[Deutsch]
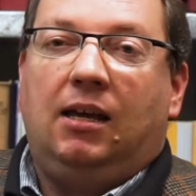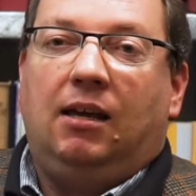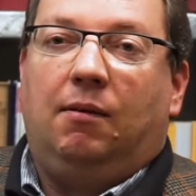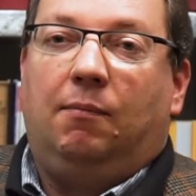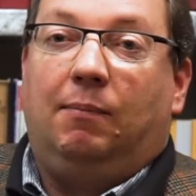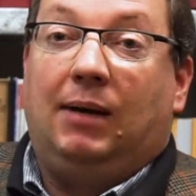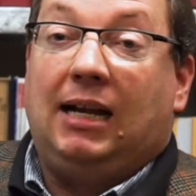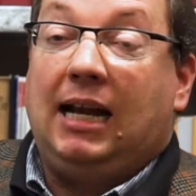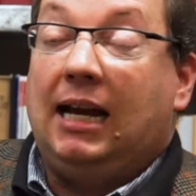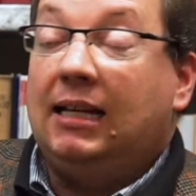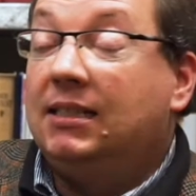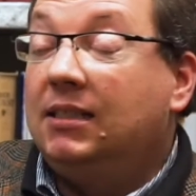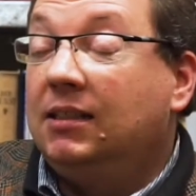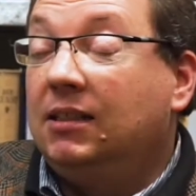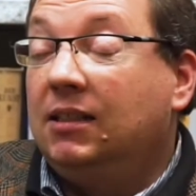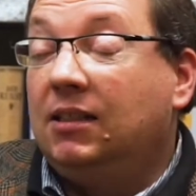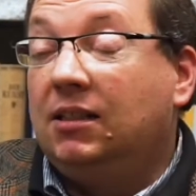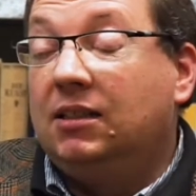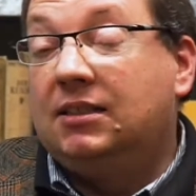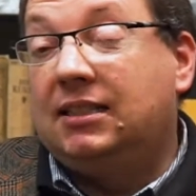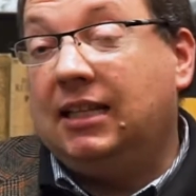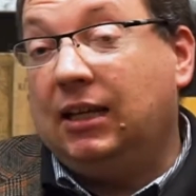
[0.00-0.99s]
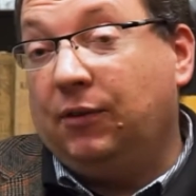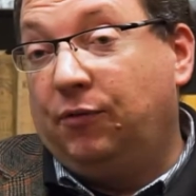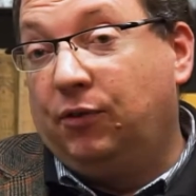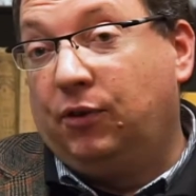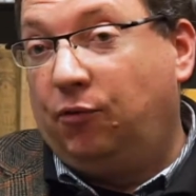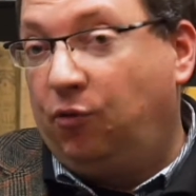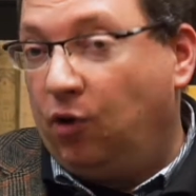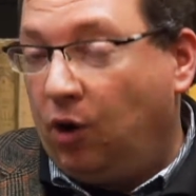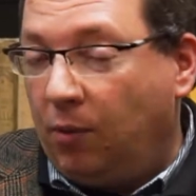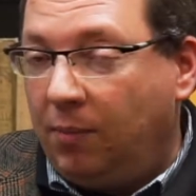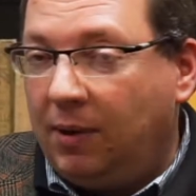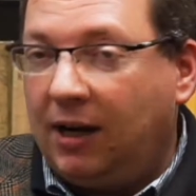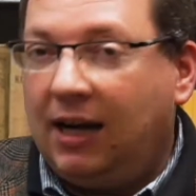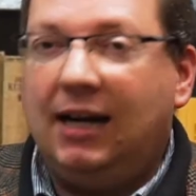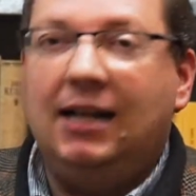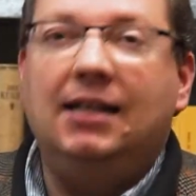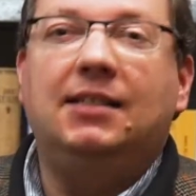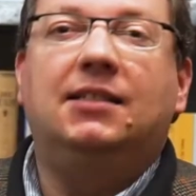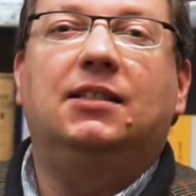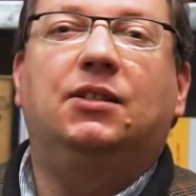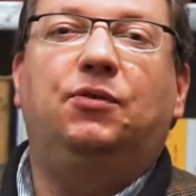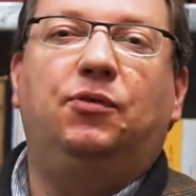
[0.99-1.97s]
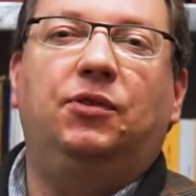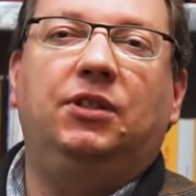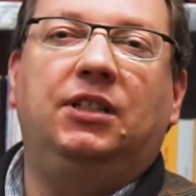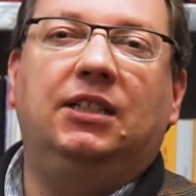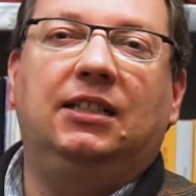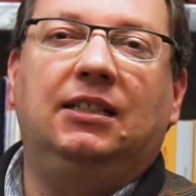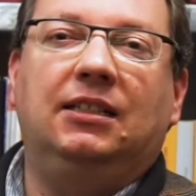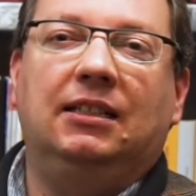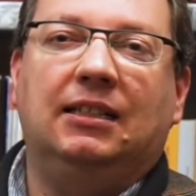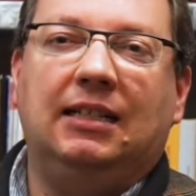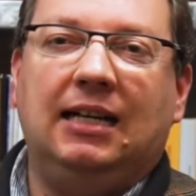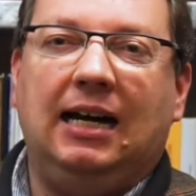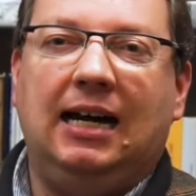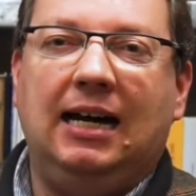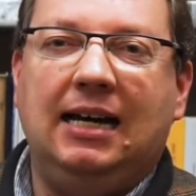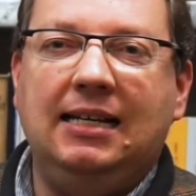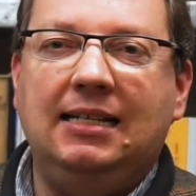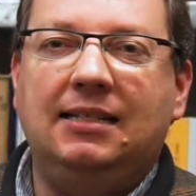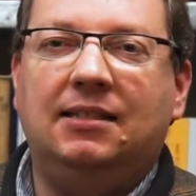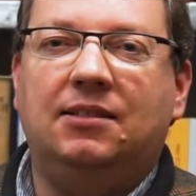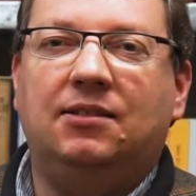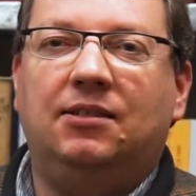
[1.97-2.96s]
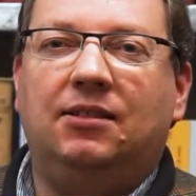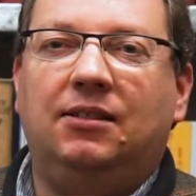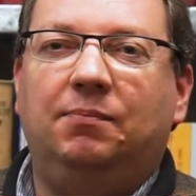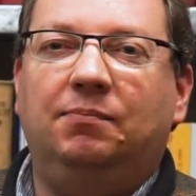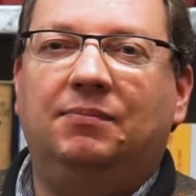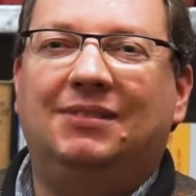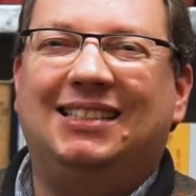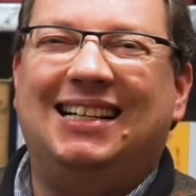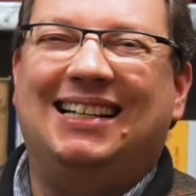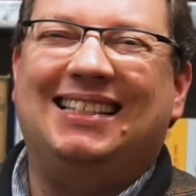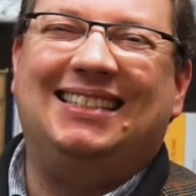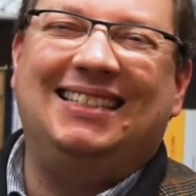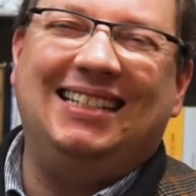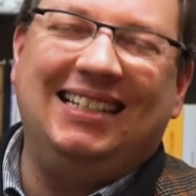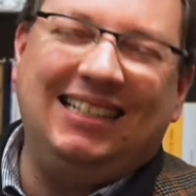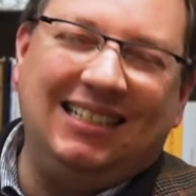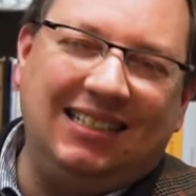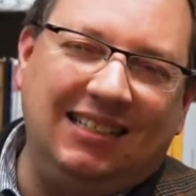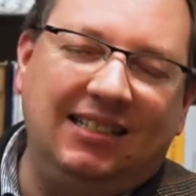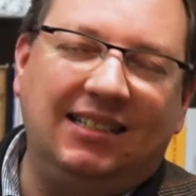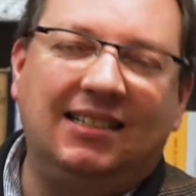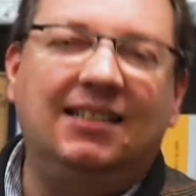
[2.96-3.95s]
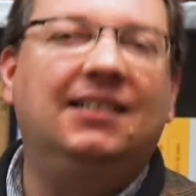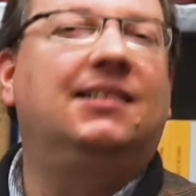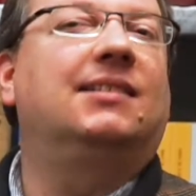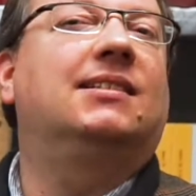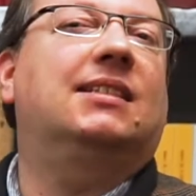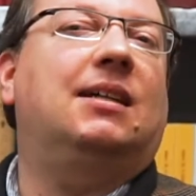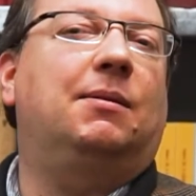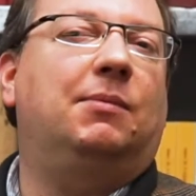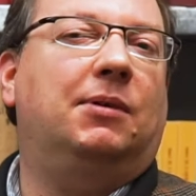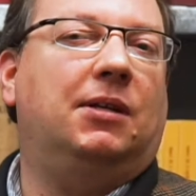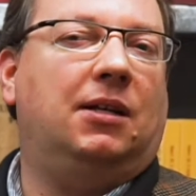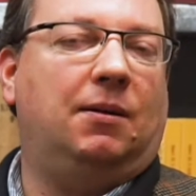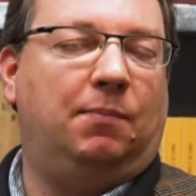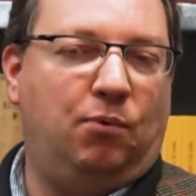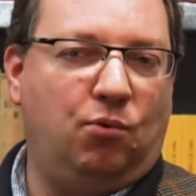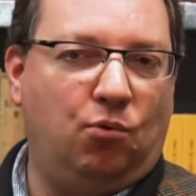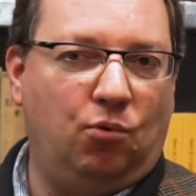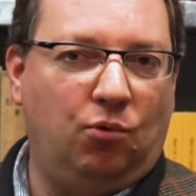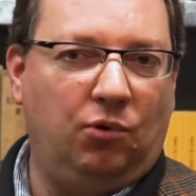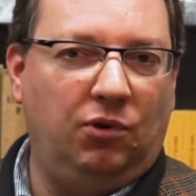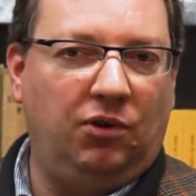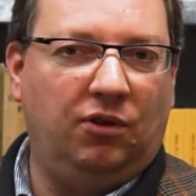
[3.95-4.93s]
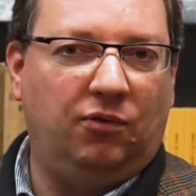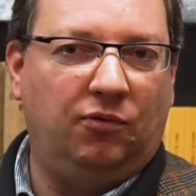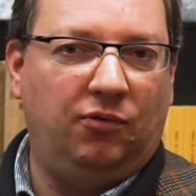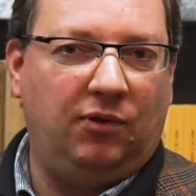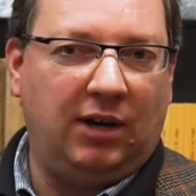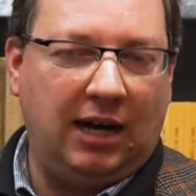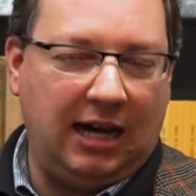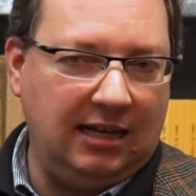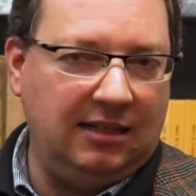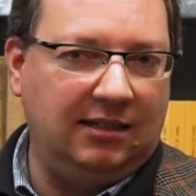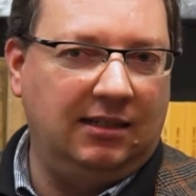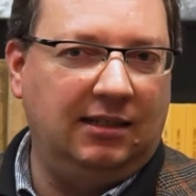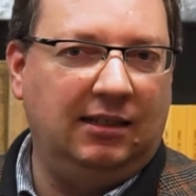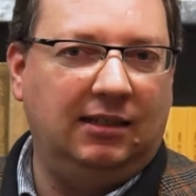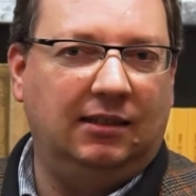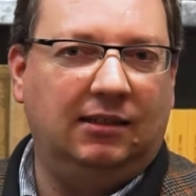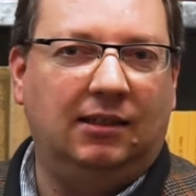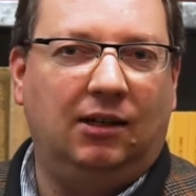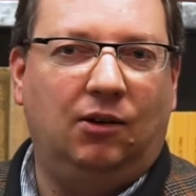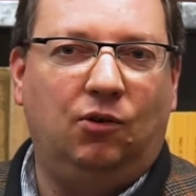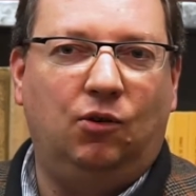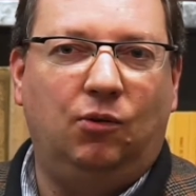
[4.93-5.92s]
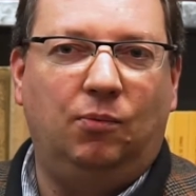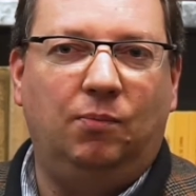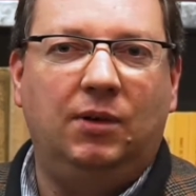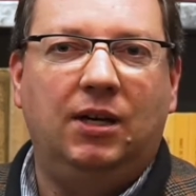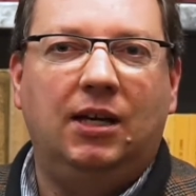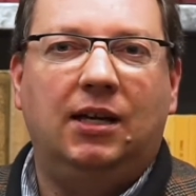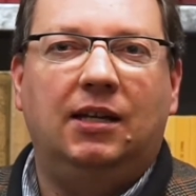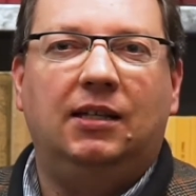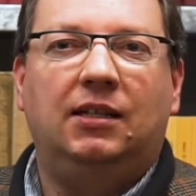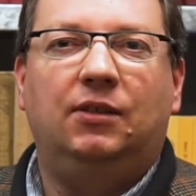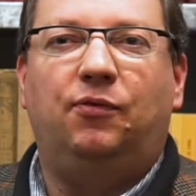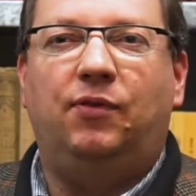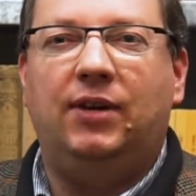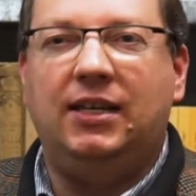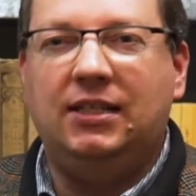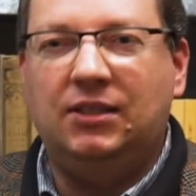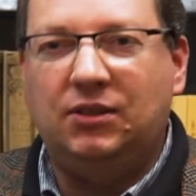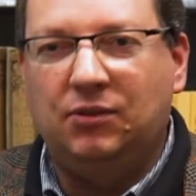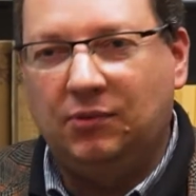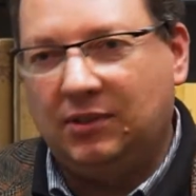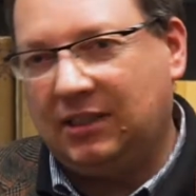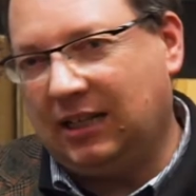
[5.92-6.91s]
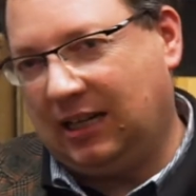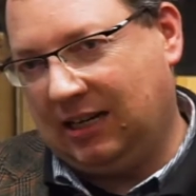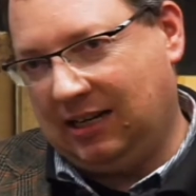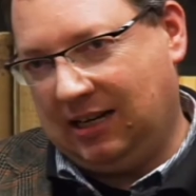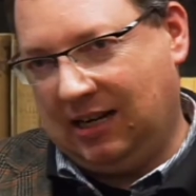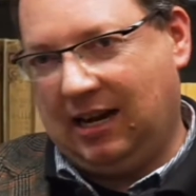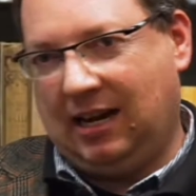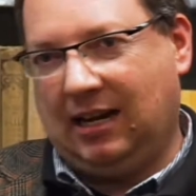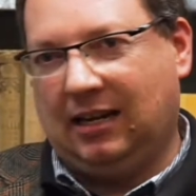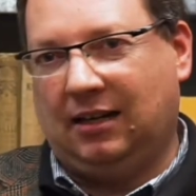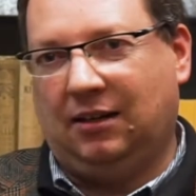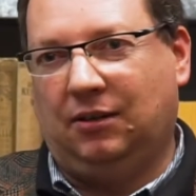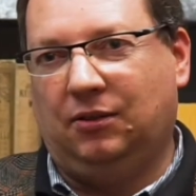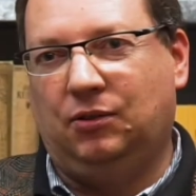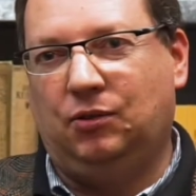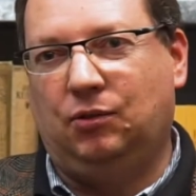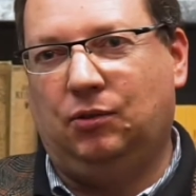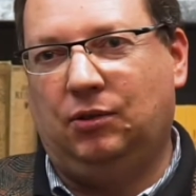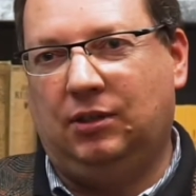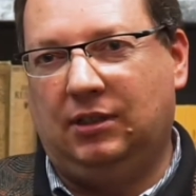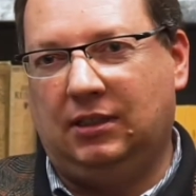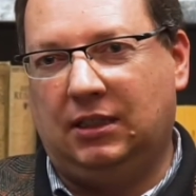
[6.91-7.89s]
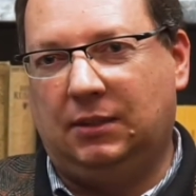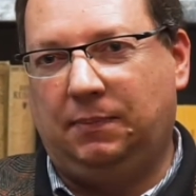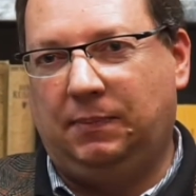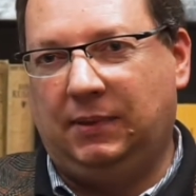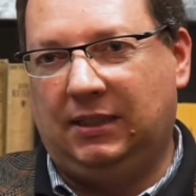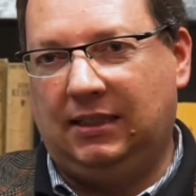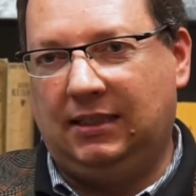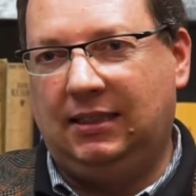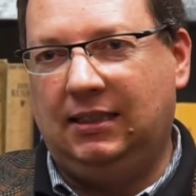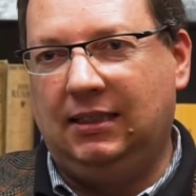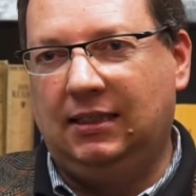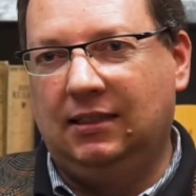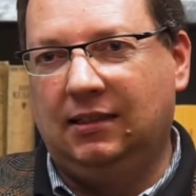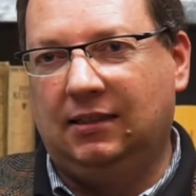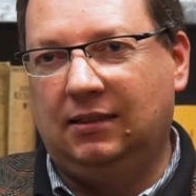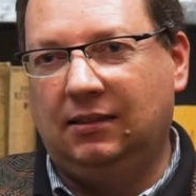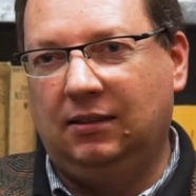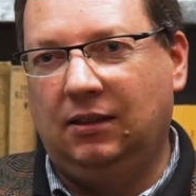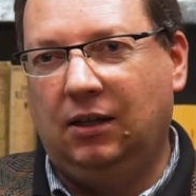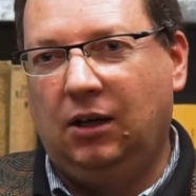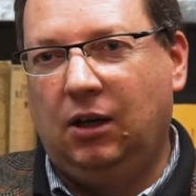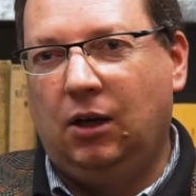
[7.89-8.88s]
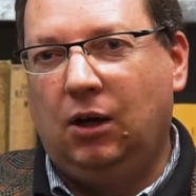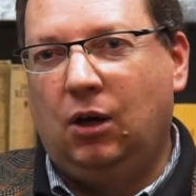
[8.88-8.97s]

Man hatte sehr viel vorbereitet für den Kaiser. Tatsächlich ging es aber Napoleon vor allen Dingen darum, die Festungsanlagen zu inspizieren.